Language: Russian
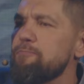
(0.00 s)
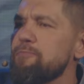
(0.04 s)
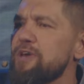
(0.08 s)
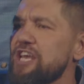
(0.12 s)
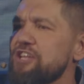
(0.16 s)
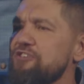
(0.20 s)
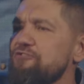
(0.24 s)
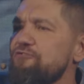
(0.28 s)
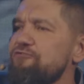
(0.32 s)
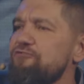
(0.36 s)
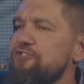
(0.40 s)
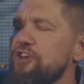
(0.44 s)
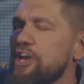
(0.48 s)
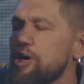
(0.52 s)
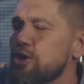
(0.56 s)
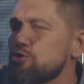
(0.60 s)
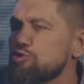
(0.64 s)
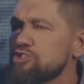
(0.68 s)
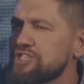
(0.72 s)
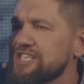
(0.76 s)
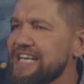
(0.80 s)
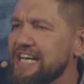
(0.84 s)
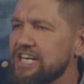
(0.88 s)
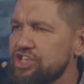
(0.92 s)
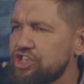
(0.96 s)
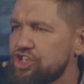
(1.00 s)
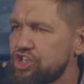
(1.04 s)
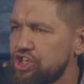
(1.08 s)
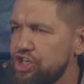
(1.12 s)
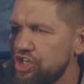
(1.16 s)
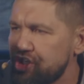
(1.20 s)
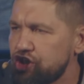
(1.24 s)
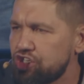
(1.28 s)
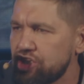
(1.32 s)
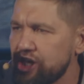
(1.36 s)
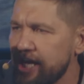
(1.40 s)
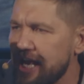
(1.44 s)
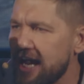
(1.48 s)
иметь веру с
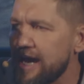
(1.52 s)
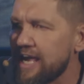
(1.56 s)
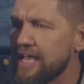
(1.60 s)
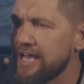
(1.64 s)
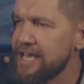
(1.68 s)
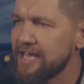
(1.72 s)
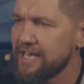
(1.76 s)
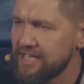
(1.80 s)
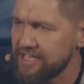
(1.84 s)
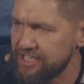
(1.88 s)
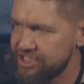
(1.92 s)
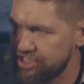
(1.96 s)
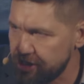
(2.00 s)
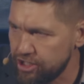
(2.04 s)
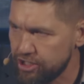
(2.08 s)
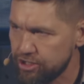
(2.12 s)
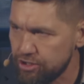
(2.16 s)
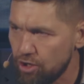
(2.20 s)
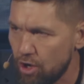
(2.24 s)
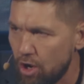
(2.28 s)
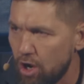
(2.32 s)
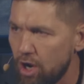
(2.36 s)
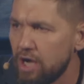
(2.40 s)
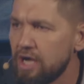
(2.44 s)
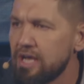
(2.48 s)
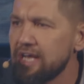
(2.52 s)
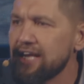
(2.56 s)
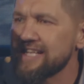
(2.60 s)
горчичное зерно